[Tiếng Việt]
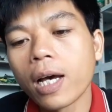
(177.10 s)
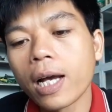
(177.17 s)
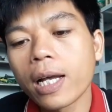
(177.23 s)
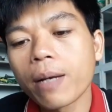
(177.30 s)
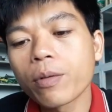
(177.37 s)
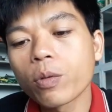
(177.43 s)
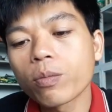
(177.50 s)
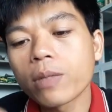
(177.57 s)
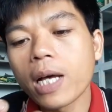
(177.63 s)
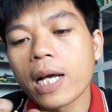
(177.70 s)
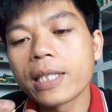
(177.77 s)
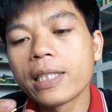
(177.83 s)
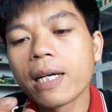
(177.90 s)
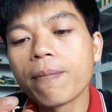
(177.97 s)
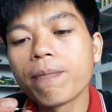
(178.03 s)
anh em chúng ta
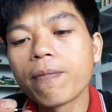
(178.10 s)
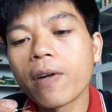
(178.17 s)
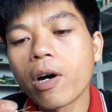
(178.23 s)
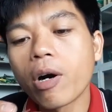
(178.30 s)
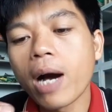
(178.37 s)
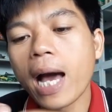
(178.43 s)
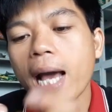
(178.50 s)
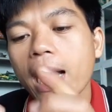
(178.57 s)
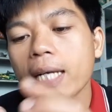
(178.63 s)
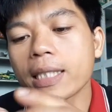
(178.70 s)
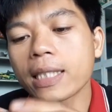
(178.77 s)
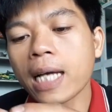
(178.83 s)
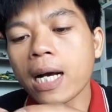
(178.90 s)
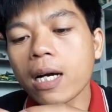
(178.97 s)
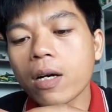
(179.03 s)
châm vào hai cái
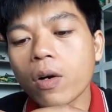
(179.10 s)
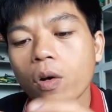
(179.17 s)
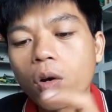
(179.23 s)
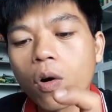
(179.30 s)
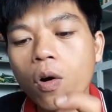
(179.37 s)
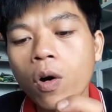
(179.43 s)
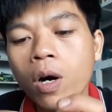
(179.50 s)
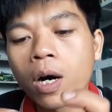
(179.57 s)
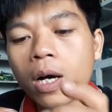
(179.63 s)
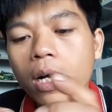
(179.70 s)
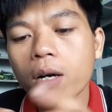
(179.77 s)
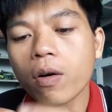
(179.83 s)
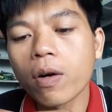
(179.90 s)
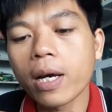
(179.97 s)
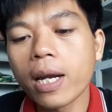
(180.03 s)
rắc của nó
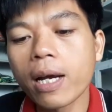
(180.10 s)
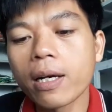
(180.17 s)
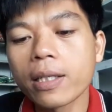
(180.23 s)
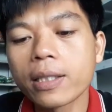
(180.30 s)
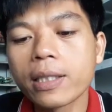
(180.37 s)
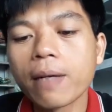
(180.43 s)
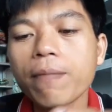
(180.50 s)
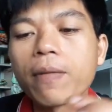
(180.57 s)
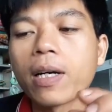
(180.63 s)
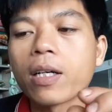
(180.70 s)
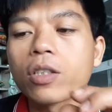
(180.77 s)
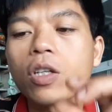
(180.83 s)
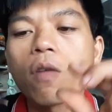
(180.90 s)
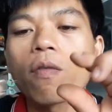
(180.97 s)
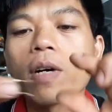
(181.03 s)
có nghĩa là châm vào
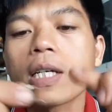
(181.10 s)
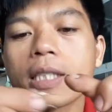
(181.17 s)
chọc vào